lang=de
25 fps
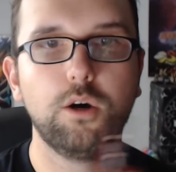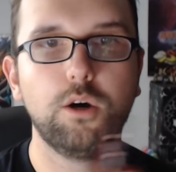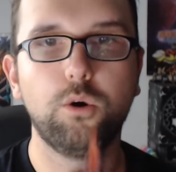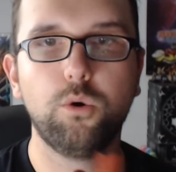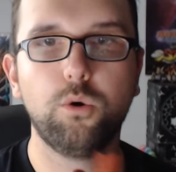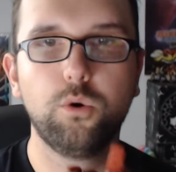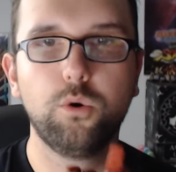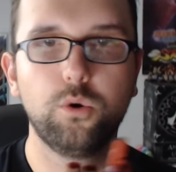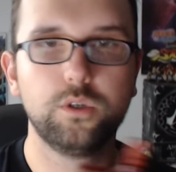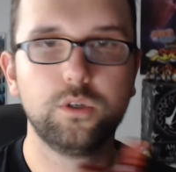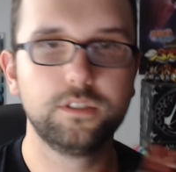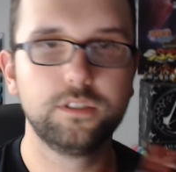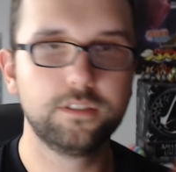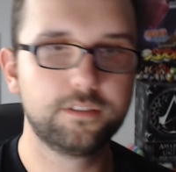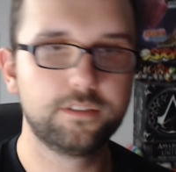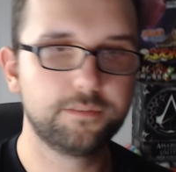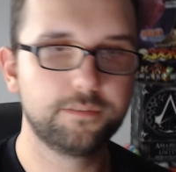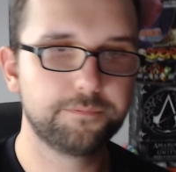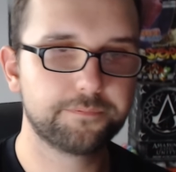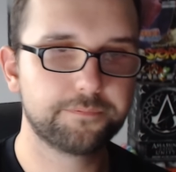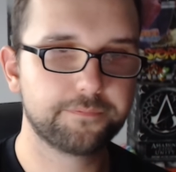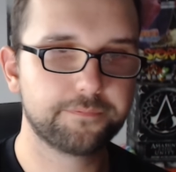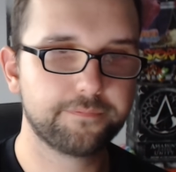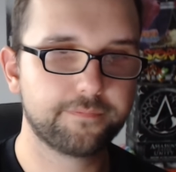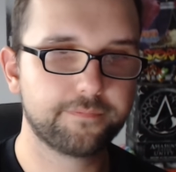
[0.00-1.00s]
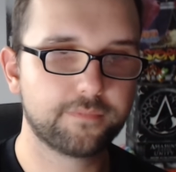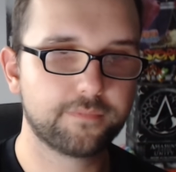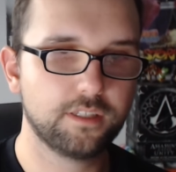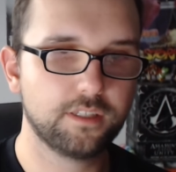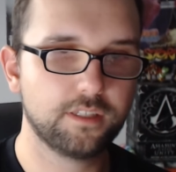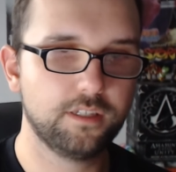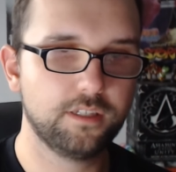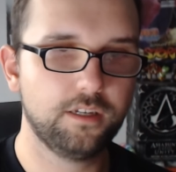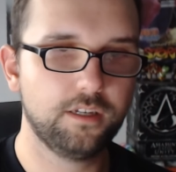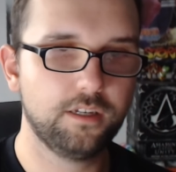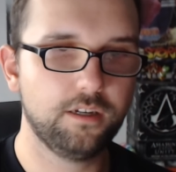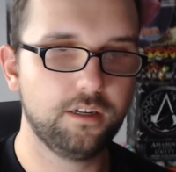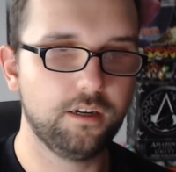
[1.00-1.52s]
Und
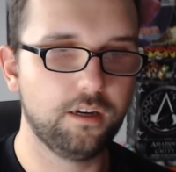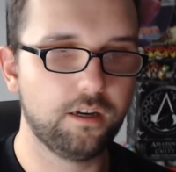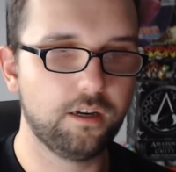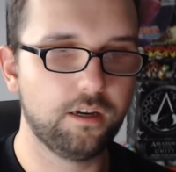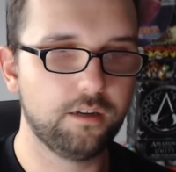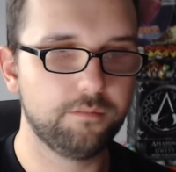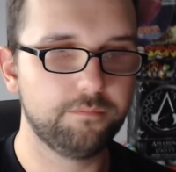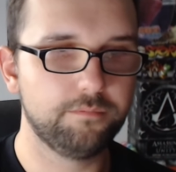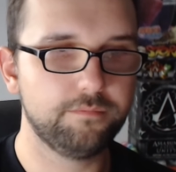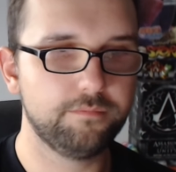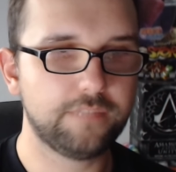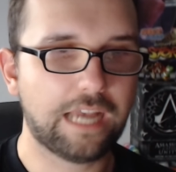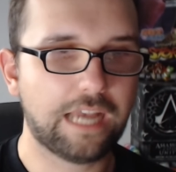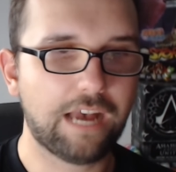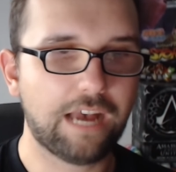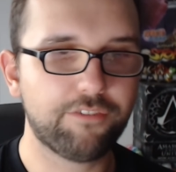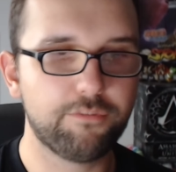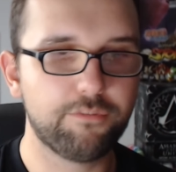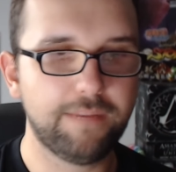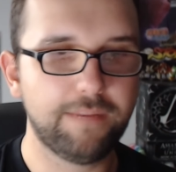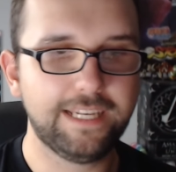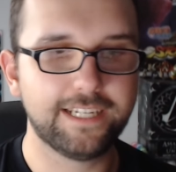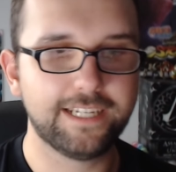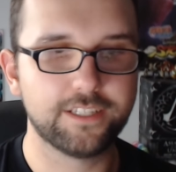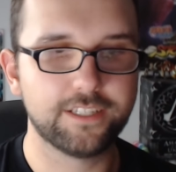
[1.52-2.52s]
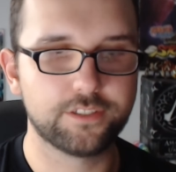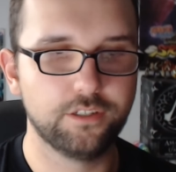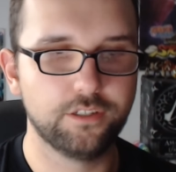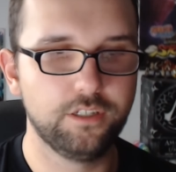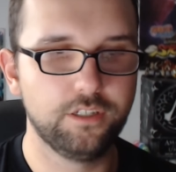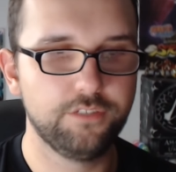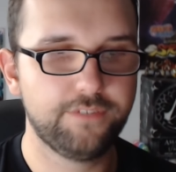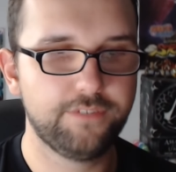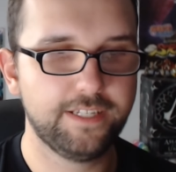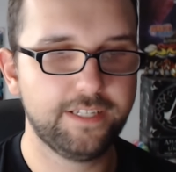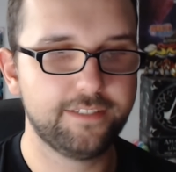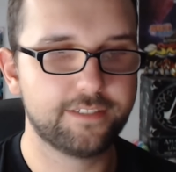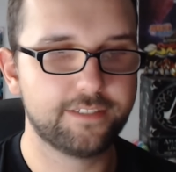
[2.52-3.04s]
ähm, ja, für Metal Gear
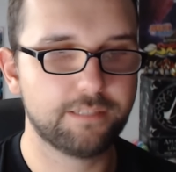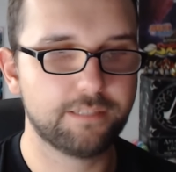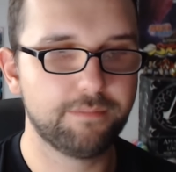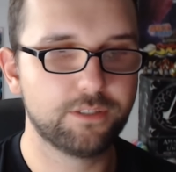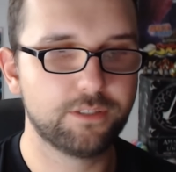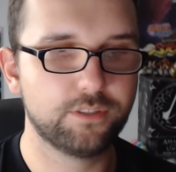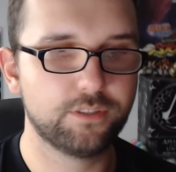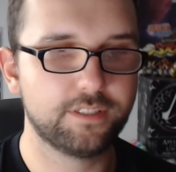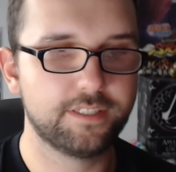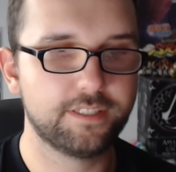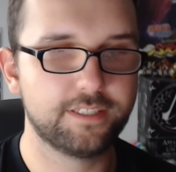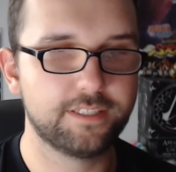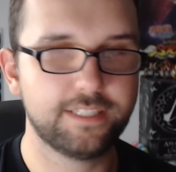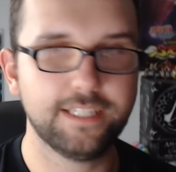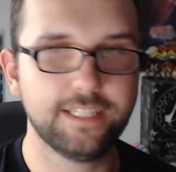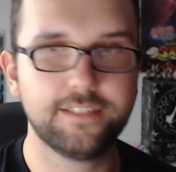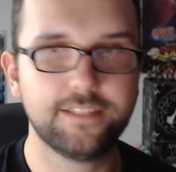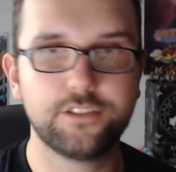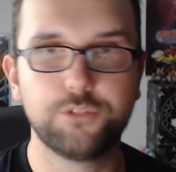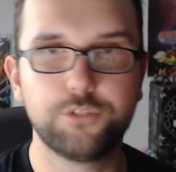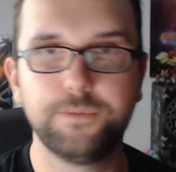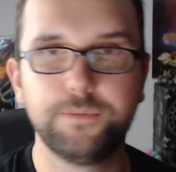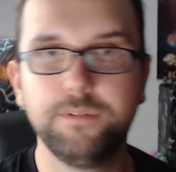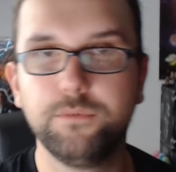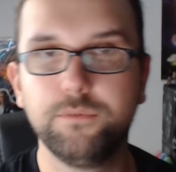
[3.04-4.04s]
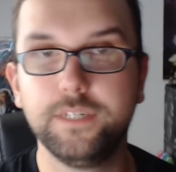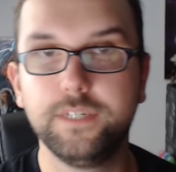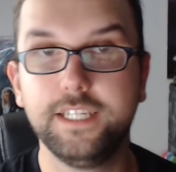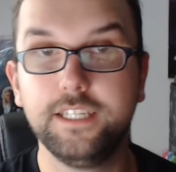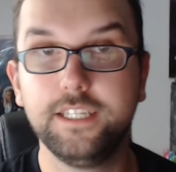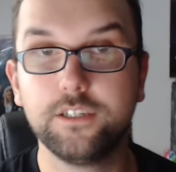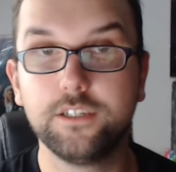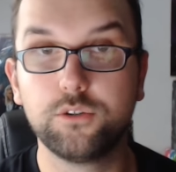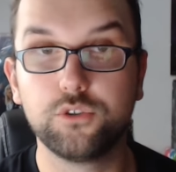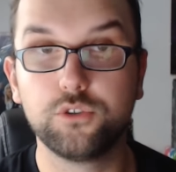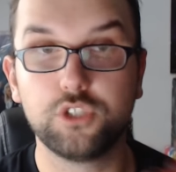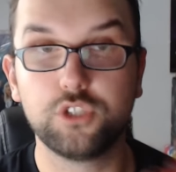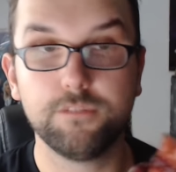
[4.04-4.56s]
Solid Fans, das ist das letzte Spiel, wo
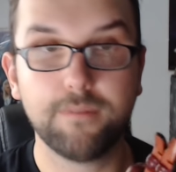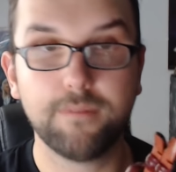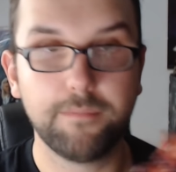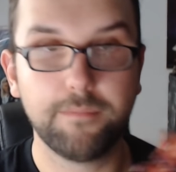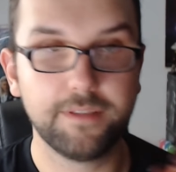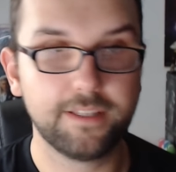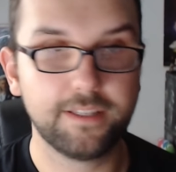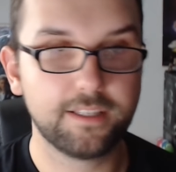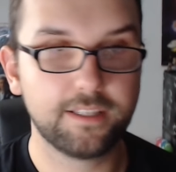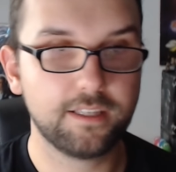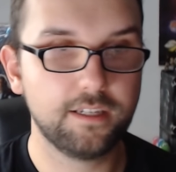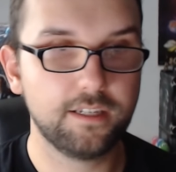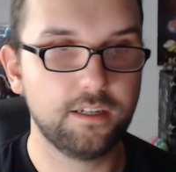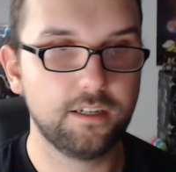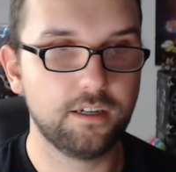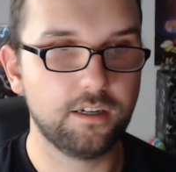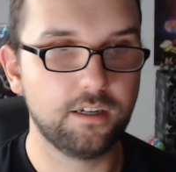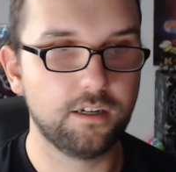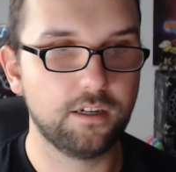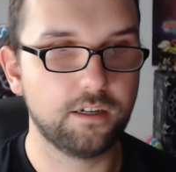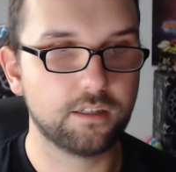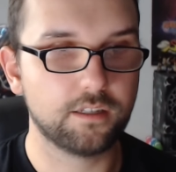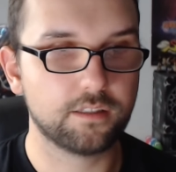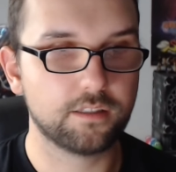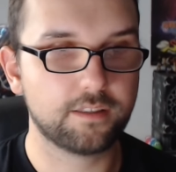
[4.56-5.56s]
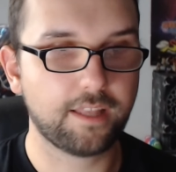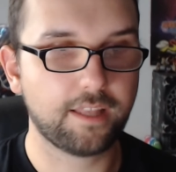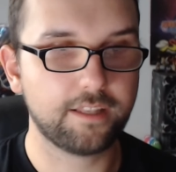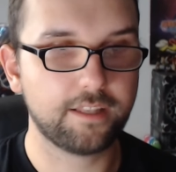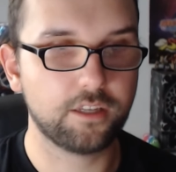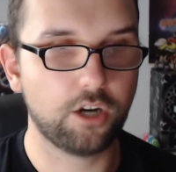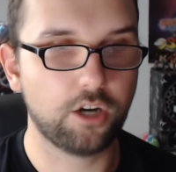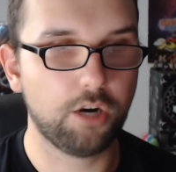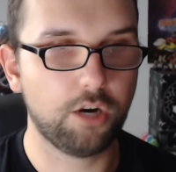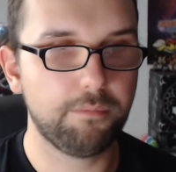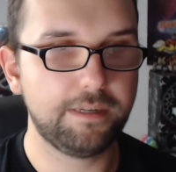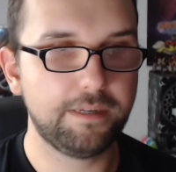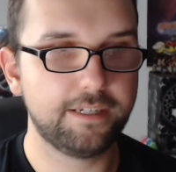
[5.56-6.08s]
Hideo Kojima mit, äh, dran
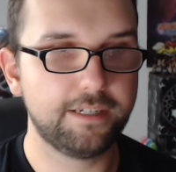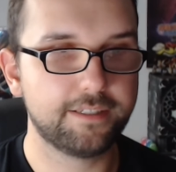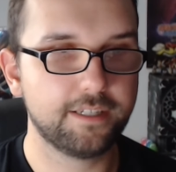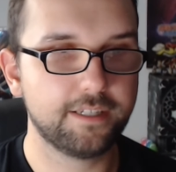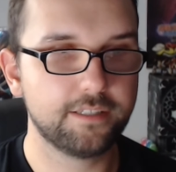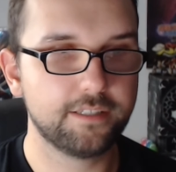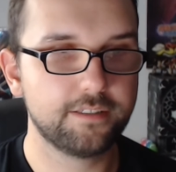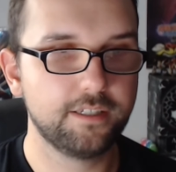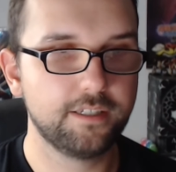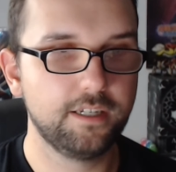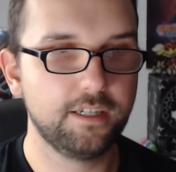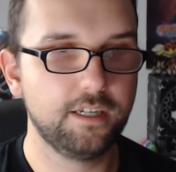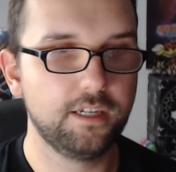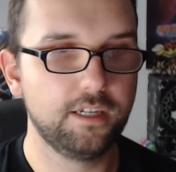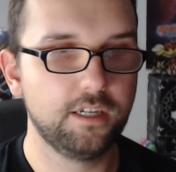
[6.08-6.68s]
gearbeitet hat.